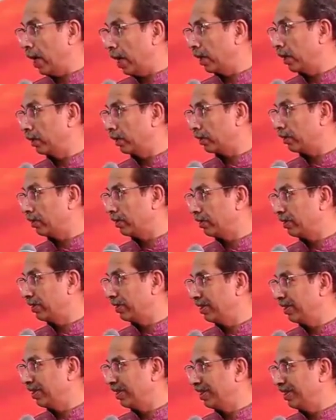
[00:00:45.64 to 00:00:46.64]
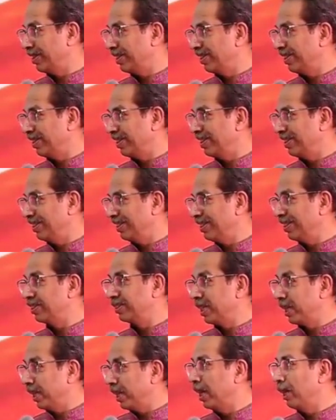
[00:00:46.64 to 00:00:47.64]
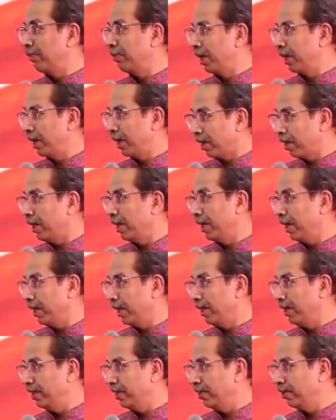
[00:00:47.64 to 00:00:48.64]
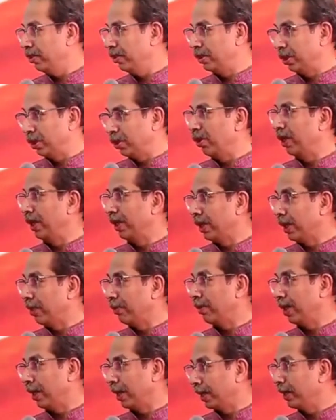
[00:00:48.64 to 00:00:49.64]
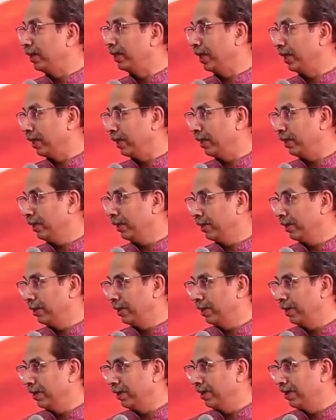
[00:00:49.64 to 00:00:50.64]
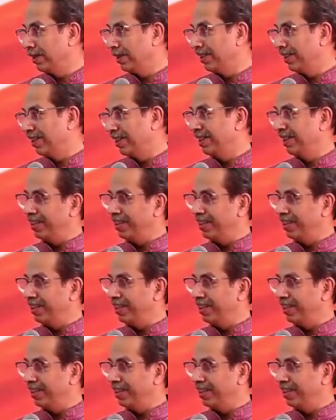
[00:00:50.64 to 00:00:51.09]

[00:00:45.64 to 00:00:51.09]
प्रमुख उद्धव ठाकरे और वरिष्ठ कांग्रेस नेता बाला साहेब ठाकरे भी मंच पर मौजूद थे